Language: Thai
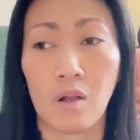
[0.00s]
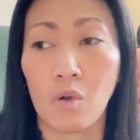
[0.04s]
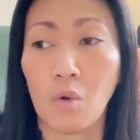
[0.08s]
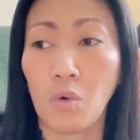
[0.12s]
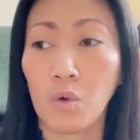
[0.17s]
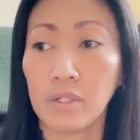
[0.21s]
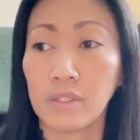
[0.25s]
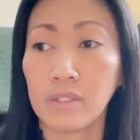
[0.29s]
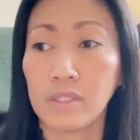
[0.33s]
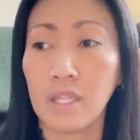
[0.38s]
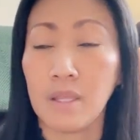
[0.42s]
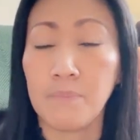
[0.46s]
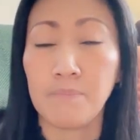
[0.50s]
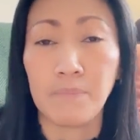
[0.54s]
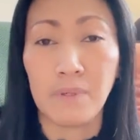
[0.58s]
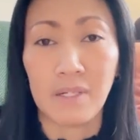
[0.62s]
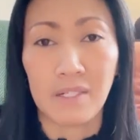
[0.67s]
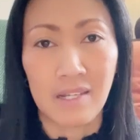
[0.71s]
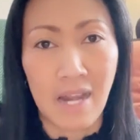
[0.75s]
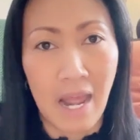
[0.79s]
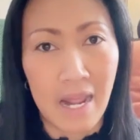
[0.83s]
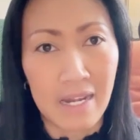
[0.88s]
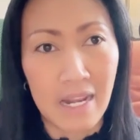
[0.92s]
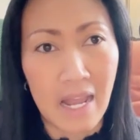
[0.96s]
คนที่เปิ
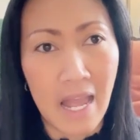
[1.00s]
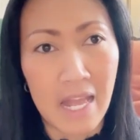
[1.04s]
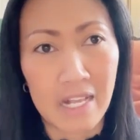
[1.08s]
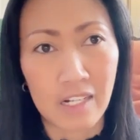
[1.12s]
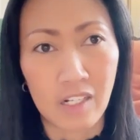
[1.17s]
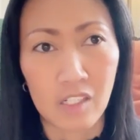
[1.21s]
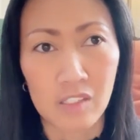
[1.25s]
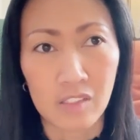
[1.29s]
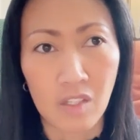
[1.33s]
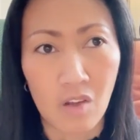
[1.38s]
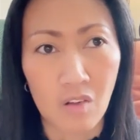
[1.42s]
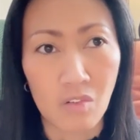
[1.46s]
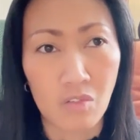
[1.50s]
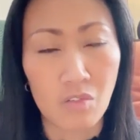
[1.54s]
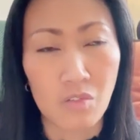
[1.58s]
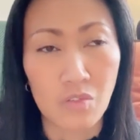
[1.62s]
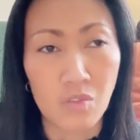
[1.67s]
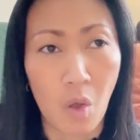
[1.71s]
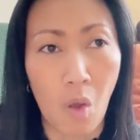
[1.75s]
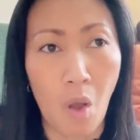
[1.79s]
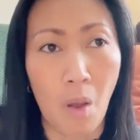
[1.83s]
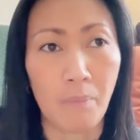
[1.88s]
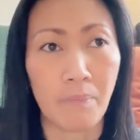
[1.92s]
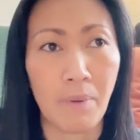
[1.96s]
ดร้านอาหารก็ต้อง
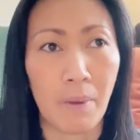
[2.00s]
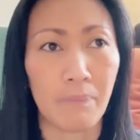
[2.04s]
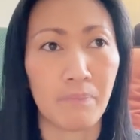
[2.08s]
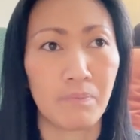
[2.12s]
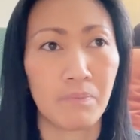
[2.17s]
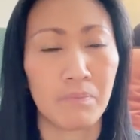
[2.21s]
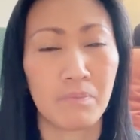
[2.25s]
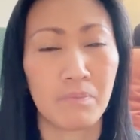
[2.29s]
สอบแบบ